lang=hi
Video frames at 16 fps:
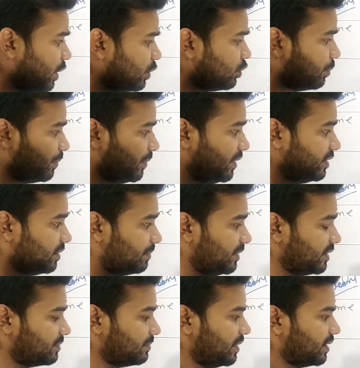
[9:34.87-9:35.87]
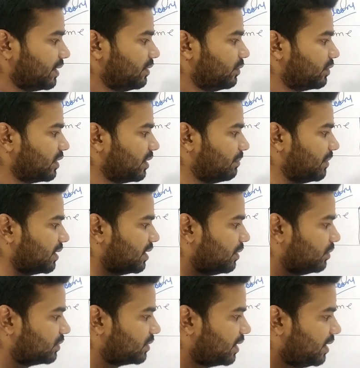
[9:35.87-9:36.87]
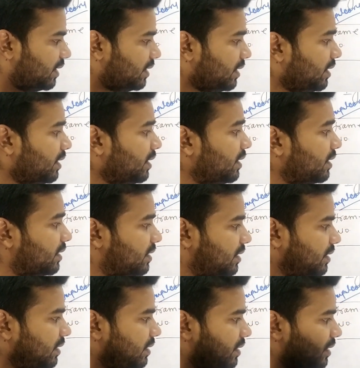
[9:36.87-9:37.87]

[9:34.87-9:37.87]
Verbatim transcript: तो पेज रिप्लेसमेंट एल्गोरिदम में क्या होता है कि